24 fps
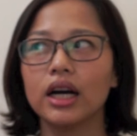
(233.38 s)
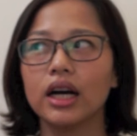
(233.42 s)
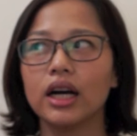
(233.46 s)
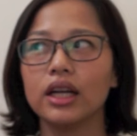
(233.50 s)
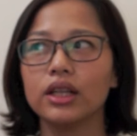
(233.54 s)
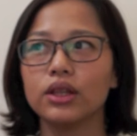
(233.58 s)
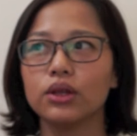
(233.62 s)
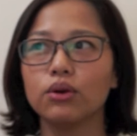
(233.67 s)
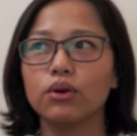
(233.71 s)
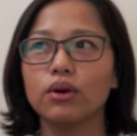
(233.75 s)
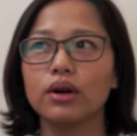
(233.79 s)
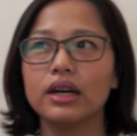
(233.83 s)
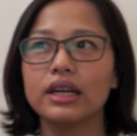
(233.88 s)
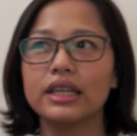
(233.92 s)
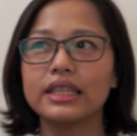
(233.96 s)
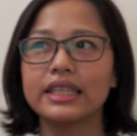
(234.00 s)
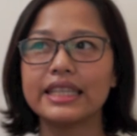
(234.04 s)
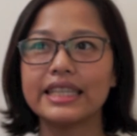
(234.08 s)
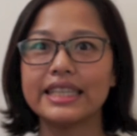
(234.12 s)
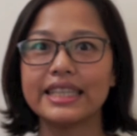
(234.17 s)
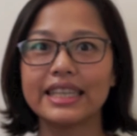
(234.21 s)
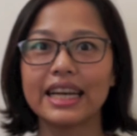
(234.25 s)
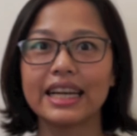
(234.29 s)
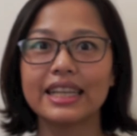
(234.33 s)
很多
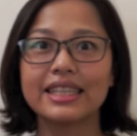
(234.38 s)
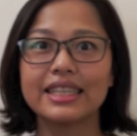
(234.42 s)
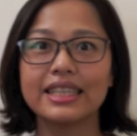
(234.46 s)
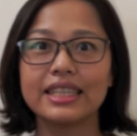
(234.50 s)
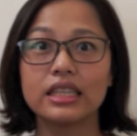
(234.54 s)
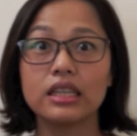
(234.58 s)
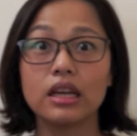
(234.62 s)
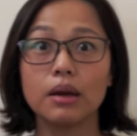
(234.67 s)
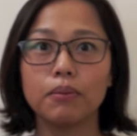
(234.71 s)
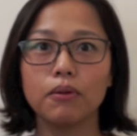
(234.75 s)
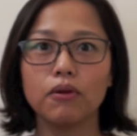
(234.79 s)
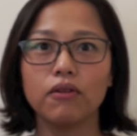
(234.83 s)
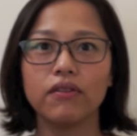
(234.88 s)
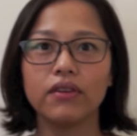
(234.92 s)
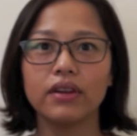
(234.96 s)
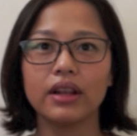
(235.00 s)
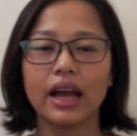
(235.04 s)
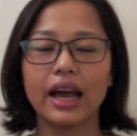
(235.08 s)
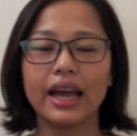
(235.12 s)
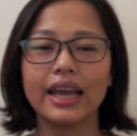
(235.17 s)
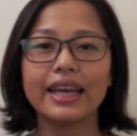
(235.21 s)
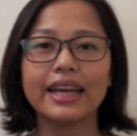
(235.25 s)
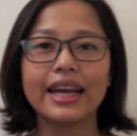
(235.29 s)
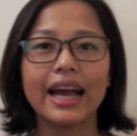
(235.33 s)
紧张刺激的部分
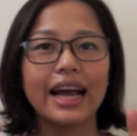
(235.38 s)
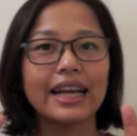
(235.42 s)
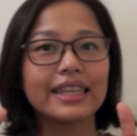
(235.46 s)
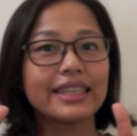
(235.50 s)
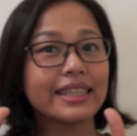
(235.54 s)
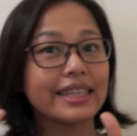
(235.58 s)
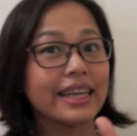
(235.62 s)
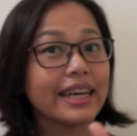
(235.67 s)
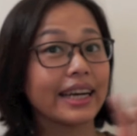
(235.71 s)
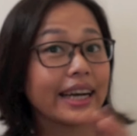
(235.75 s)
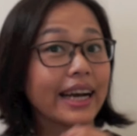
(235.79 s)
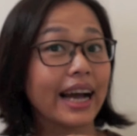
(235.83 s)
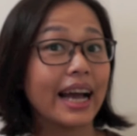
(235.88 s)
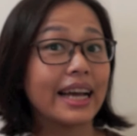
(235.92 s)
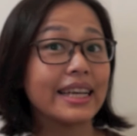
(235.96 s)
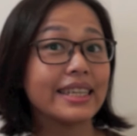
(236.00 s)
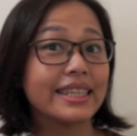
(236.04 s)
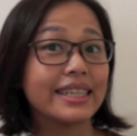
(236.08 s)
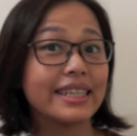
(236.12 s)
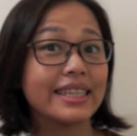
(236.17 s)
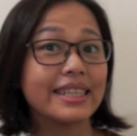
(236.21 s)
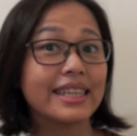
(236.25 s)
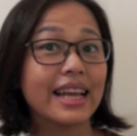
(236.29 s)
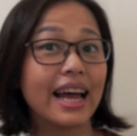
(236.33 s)
啊。一开始很开
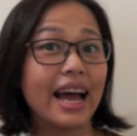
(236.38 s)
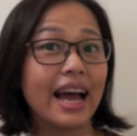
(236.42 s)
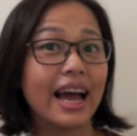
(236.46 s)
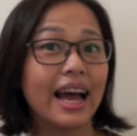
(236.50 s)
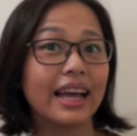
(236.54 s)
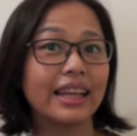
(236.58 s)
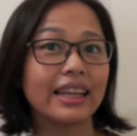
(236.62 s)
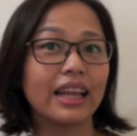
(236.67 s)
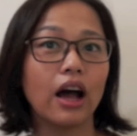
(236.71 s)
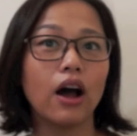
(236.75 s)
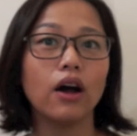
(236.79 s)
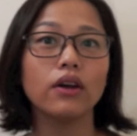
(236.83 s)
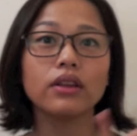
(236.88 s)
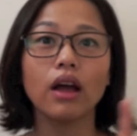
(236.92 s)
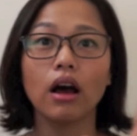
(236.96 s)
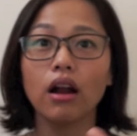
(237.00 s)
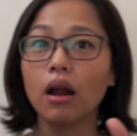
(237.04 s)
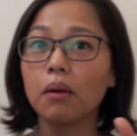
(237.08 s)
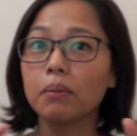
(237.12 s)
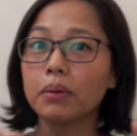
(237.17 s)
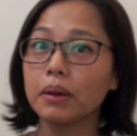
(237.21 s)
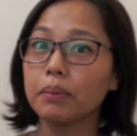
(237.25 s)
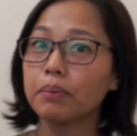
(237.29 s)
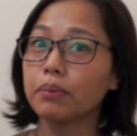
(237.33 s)
心啊，然后陶
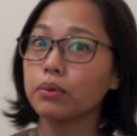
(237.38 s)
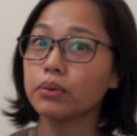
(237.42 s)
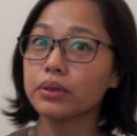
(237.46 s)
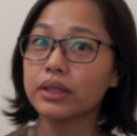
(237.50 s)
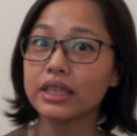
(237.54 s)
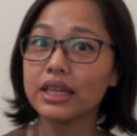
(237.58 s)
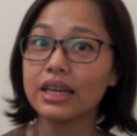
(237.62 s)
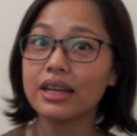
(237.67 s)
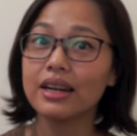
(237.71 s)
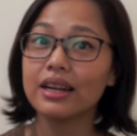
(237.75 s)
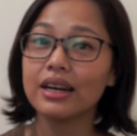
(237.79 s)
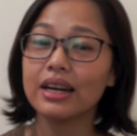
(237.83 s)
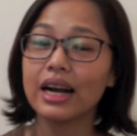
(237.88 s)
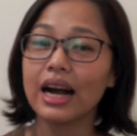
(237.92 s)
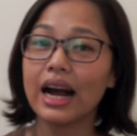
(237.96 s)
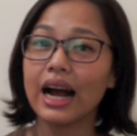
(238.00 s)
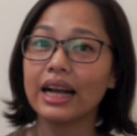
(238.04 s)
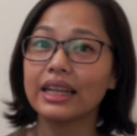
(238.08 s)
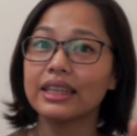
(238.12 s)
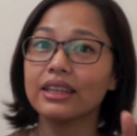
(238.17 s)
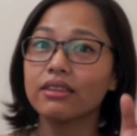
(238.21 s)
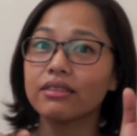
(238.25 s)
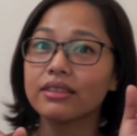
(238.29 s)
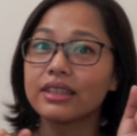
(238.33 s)
老比不见了
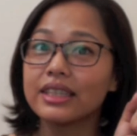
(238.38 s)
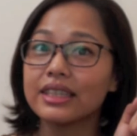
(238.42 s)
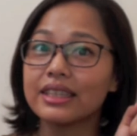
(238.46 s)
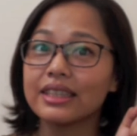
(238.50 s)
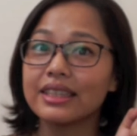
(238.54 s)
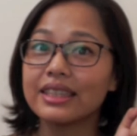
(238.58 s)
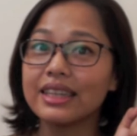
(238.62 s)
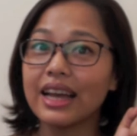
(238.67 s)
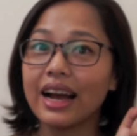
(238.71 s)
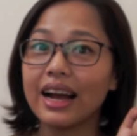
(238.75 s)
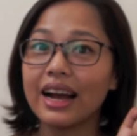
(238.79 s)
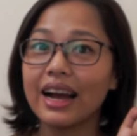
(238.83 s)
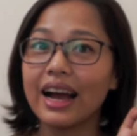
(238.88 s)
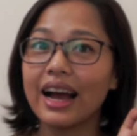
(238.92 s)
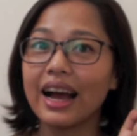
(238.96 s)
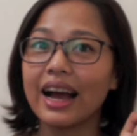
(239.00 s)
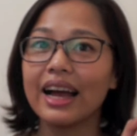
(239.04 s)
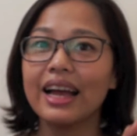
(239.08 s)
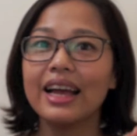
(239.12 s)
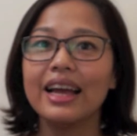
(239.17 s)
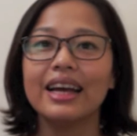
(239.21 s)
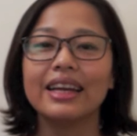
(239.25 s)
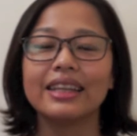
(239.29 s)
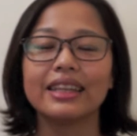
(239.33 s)
啊，那种紧张
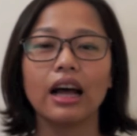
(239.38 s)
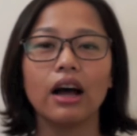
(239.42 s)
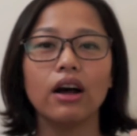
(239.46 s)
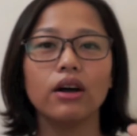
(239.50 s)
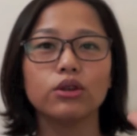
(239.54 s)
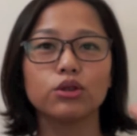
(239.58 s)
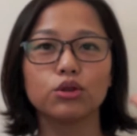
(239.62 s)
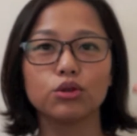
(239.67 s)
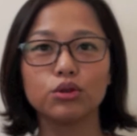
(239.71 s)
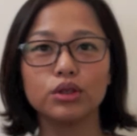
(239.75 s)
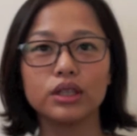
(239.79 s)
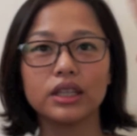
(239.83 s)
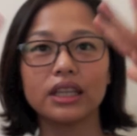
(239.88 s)
啊，然后出